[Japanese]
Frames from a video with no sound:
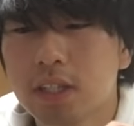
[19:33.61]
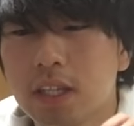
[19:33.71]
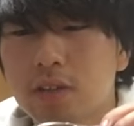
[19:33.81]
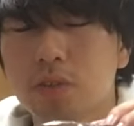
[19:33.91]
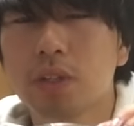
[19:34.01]
いっ
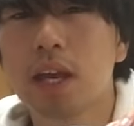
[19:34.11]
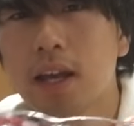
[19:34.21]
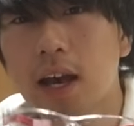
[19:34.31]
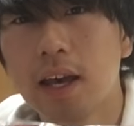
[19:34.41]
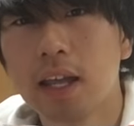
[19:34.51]
ていう素材
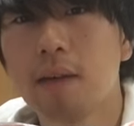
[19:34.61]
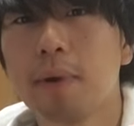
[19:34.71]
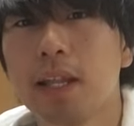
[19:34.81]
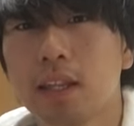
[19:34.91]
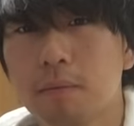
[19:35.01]
が選
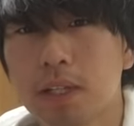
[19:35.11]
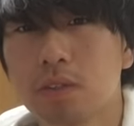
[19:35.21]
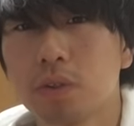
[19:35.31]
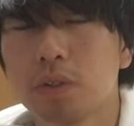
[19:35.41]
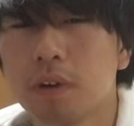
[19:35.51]
ばれていま
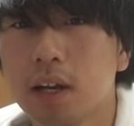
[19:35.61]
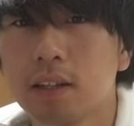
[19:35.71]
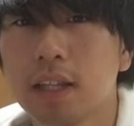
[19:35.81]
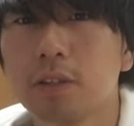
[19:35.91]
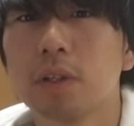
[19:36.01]
すこういうのは
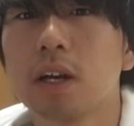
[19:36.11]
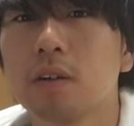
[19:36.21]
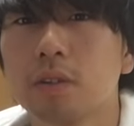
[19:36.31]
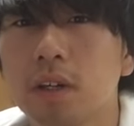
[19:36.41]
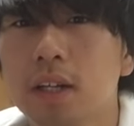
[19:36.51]
ネットで
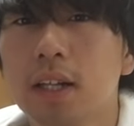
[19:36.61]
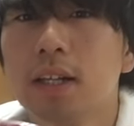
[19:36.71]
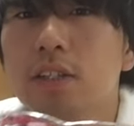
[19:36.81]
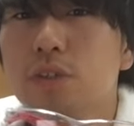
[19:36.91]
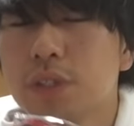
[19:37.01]
買うと
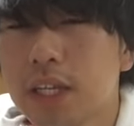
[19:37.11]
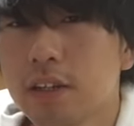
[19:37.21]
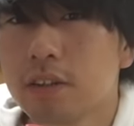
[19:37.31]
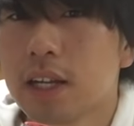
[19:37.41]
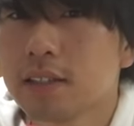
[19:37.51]

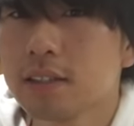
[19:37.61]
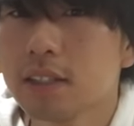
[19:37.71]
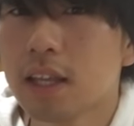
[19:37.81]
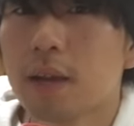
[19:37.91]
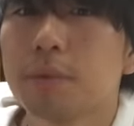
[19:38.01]
シューティンググラスっ
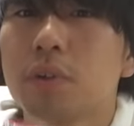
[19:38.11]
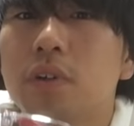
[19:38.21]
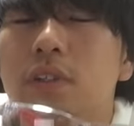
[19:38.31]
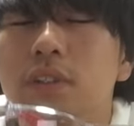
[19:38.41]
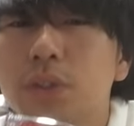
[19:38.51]
て選ぶと
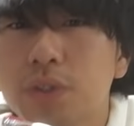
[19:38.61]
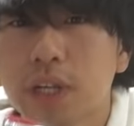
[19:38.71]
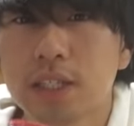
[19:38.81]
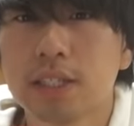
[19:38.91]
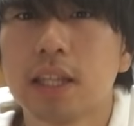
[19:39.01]
そういう
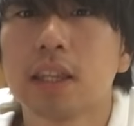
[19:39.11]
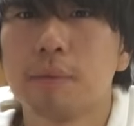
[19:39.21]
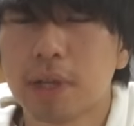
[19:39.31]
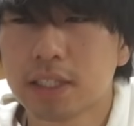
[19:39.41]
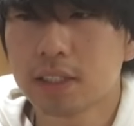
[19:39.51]
感じになって
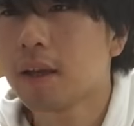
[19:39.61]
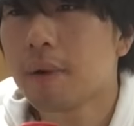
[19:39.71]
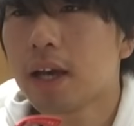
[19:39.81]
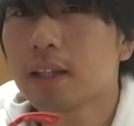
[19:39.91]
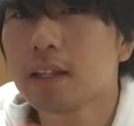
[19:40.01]
ます
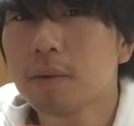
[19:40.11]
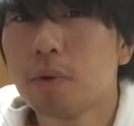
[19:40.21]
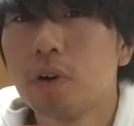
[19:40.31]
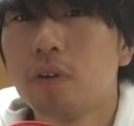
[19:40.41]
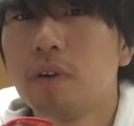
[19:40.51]
弾が当たって
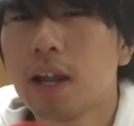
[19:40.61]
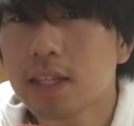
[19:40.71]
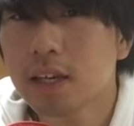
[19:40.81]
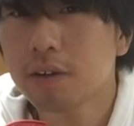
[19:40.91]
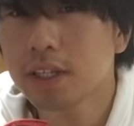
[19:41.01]
も割れ
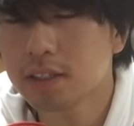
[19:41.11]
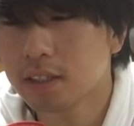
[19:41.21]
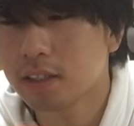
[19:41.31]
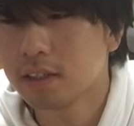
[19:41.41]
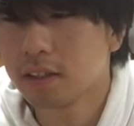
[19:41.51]
ちゃうやつ
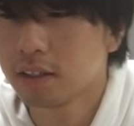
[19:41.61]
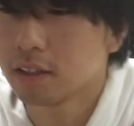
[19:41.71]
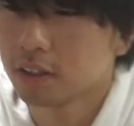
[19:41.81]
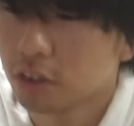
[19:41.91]
うーん